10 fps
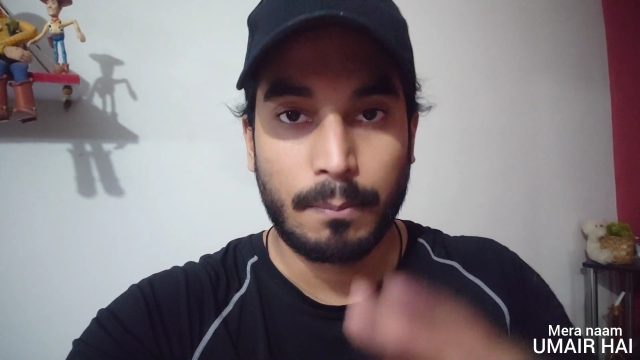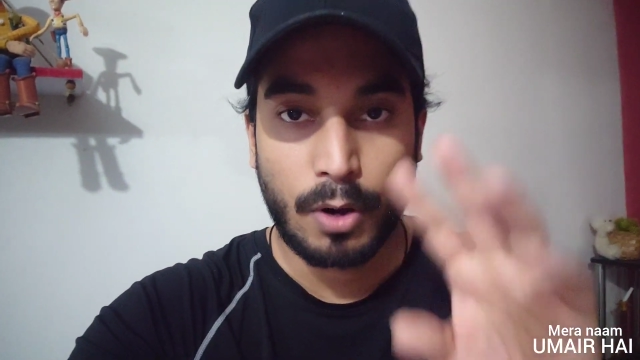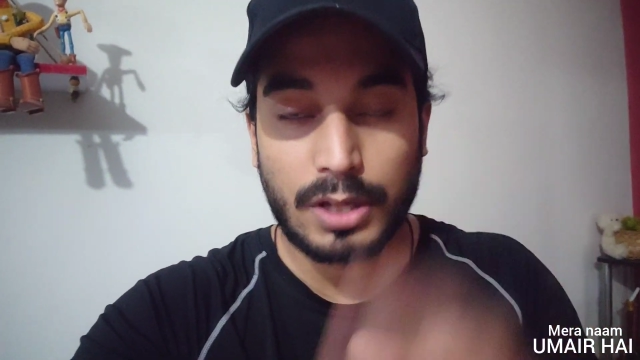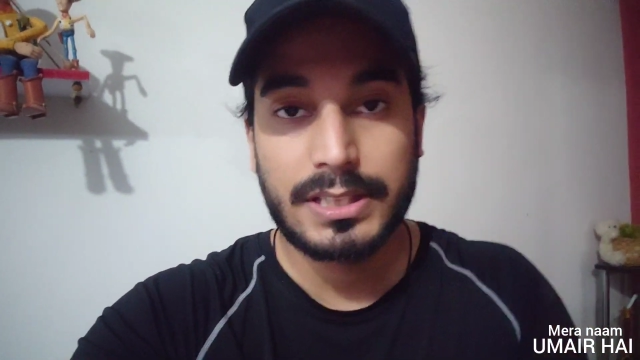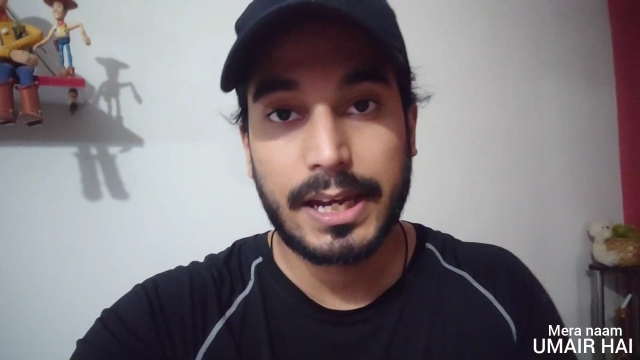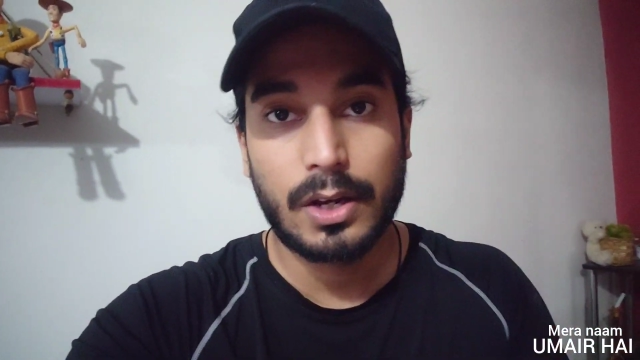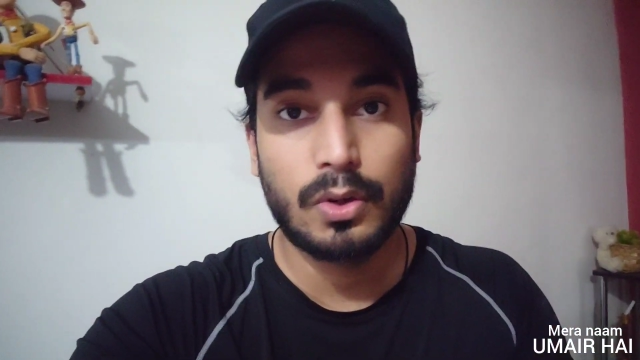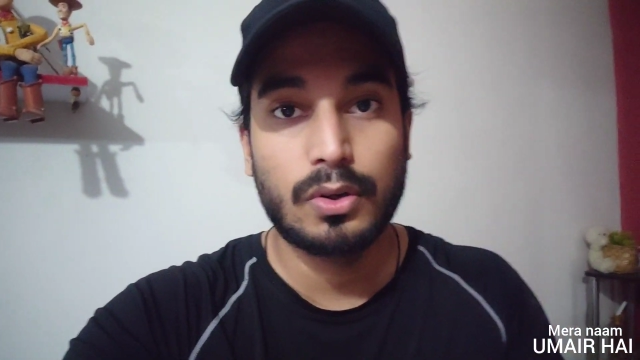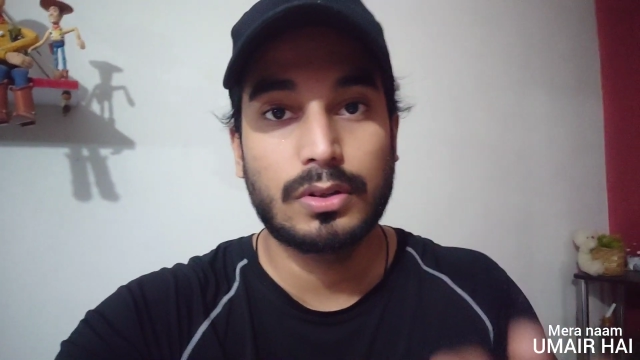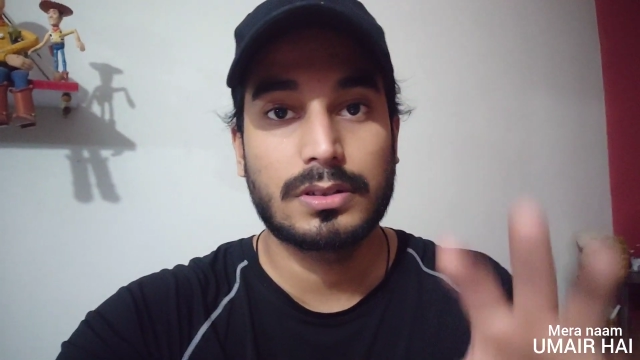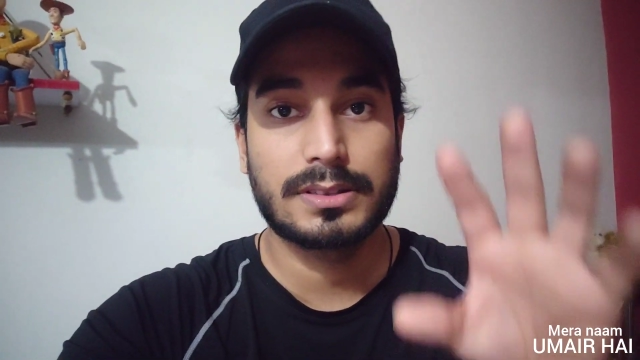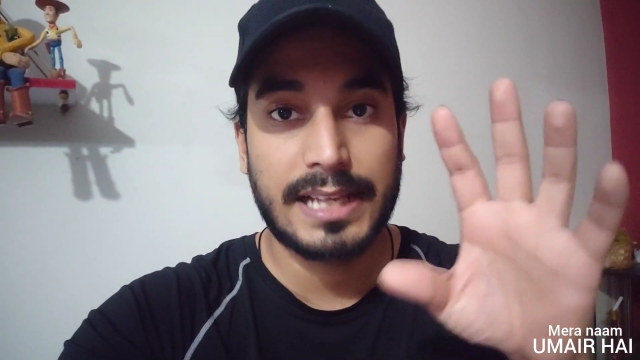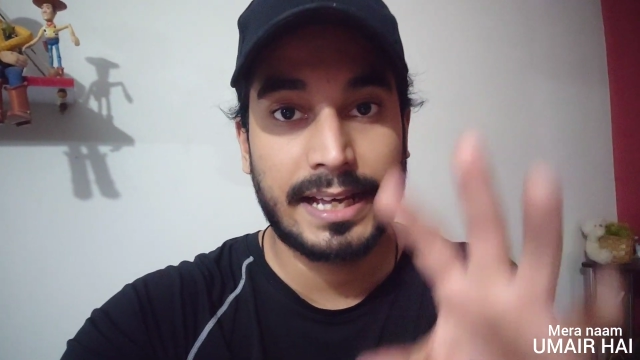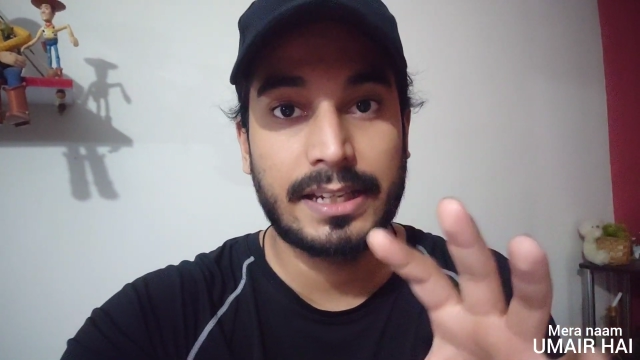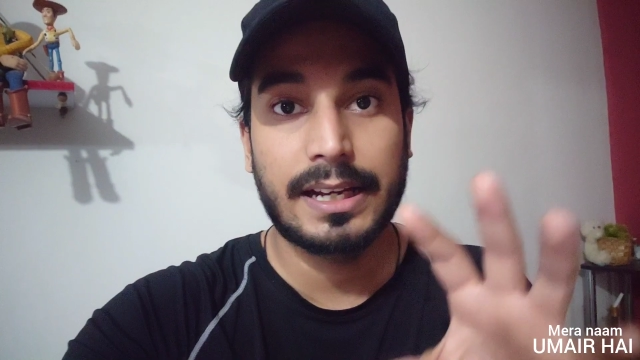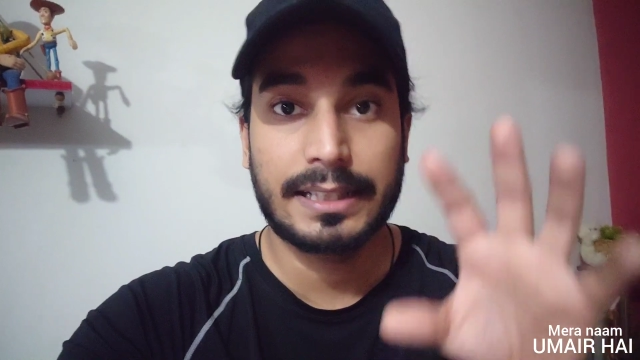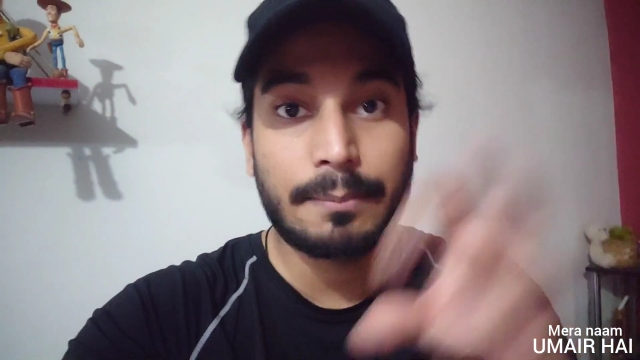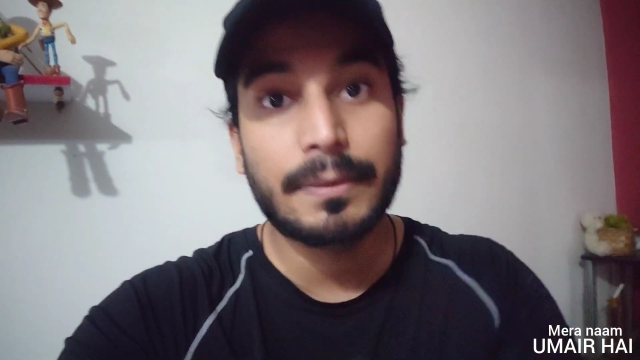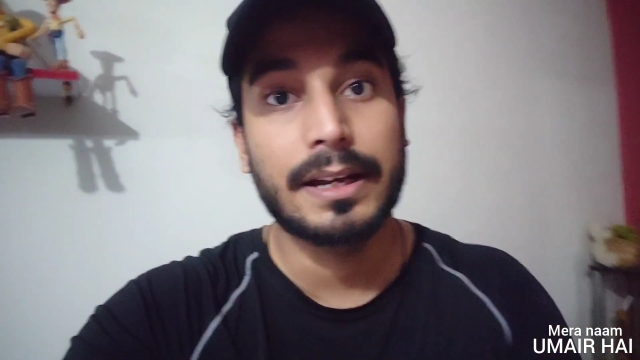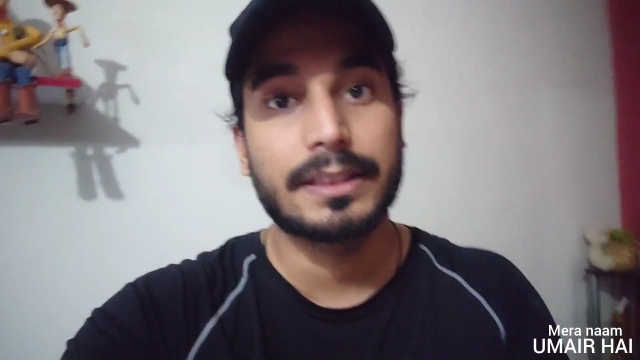बहुत सारे लोग शहरी
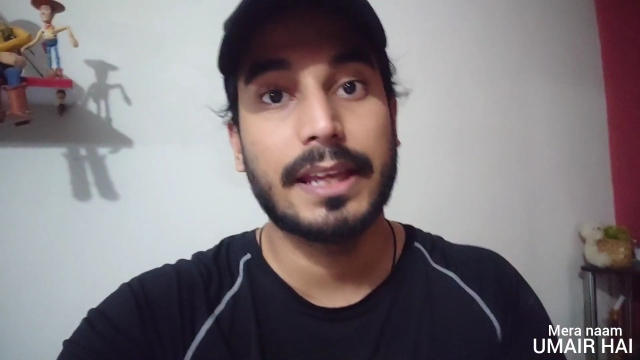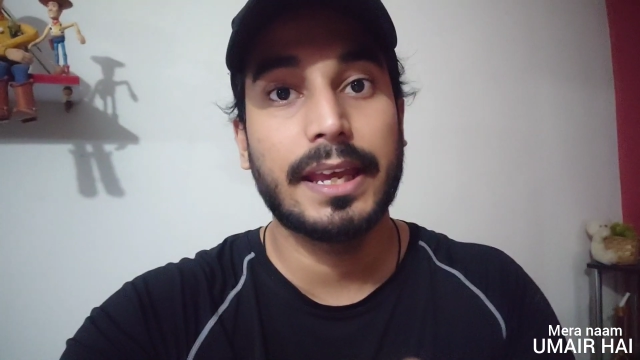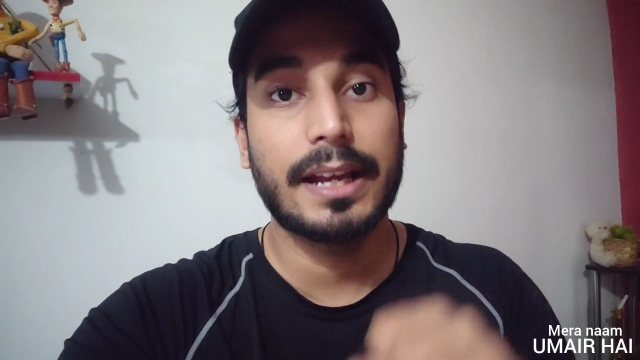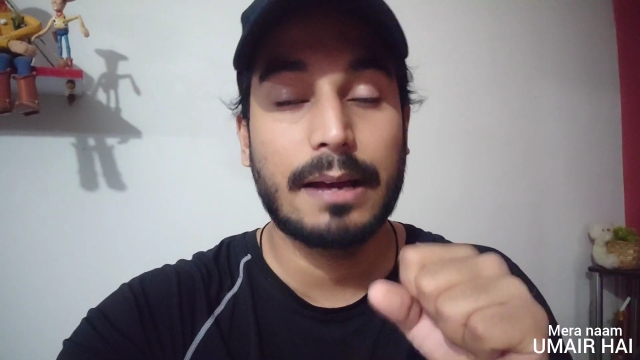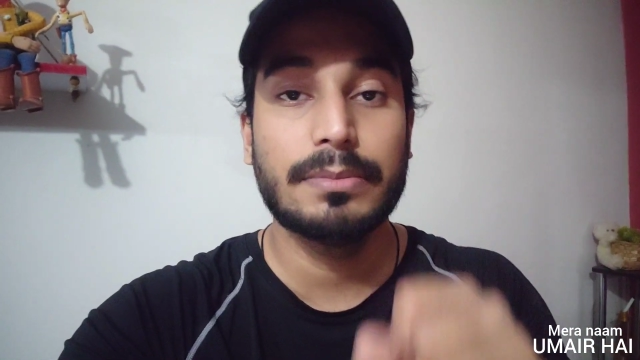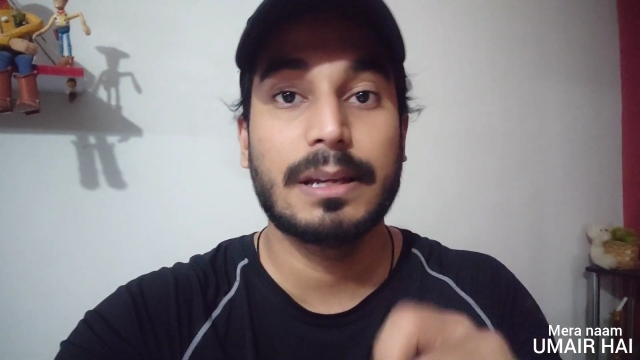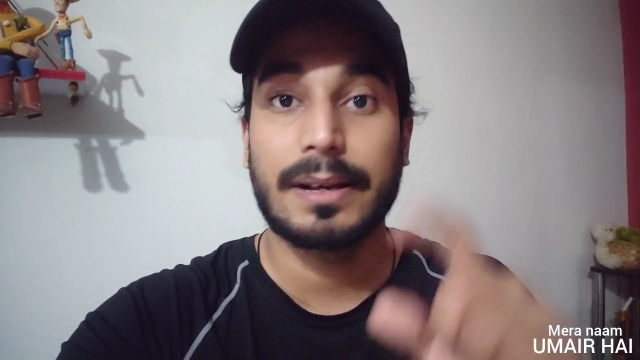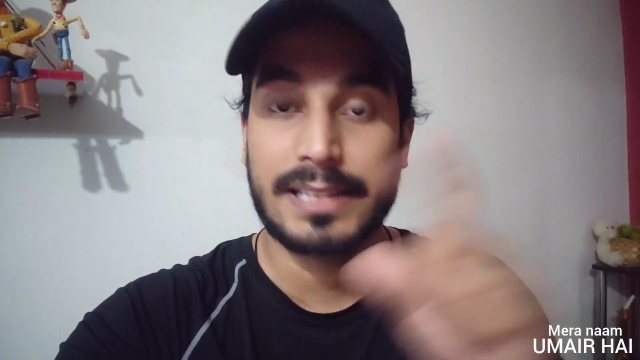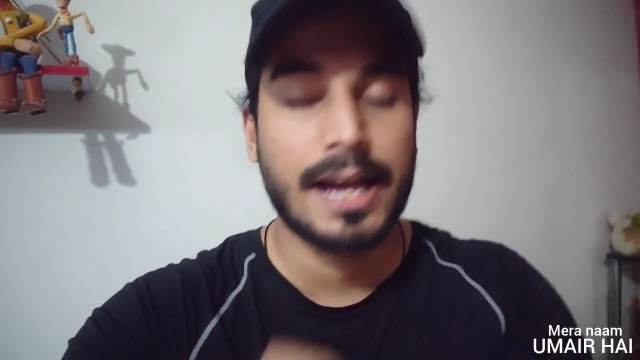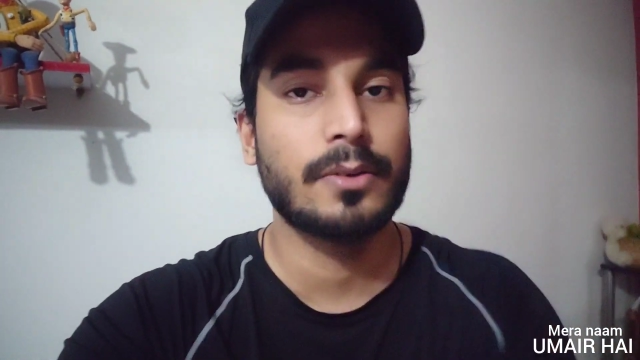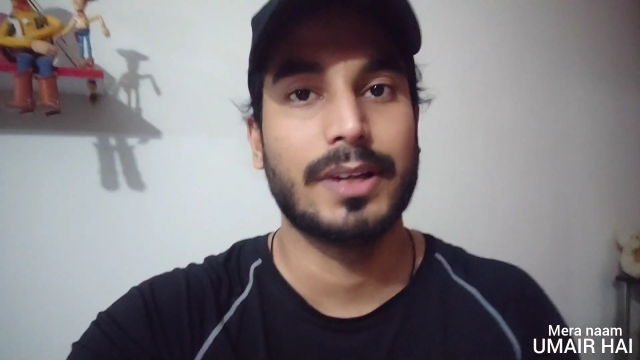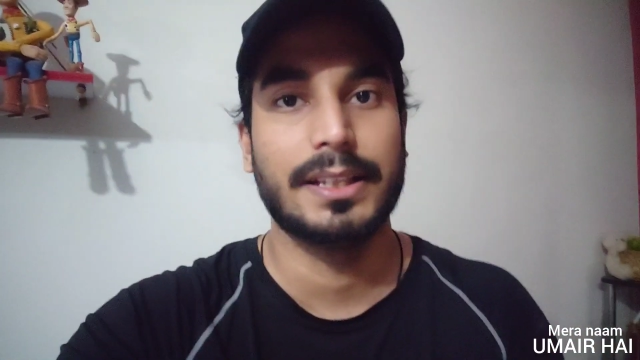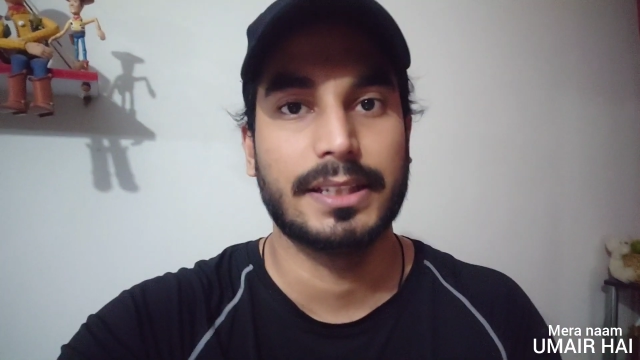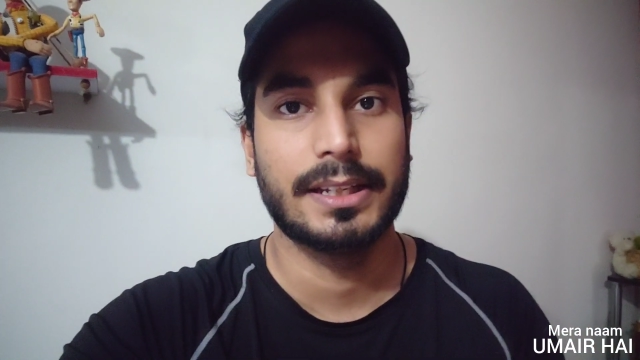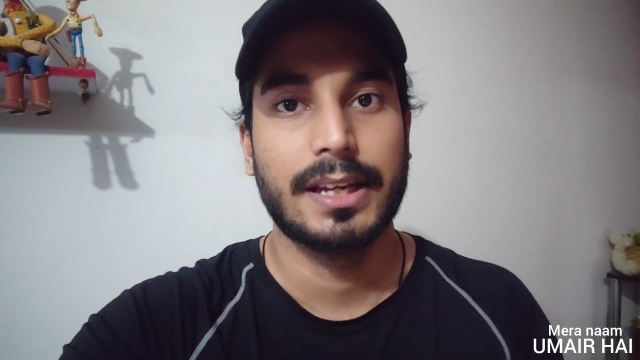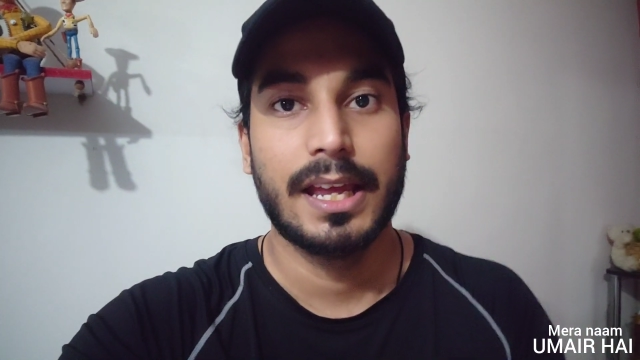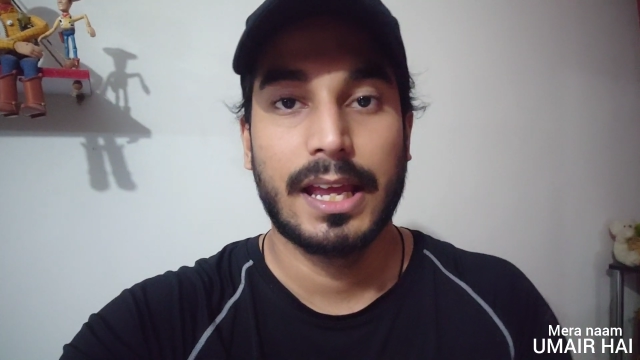ख़त्म करते हैं कब जब अजान हो जाती है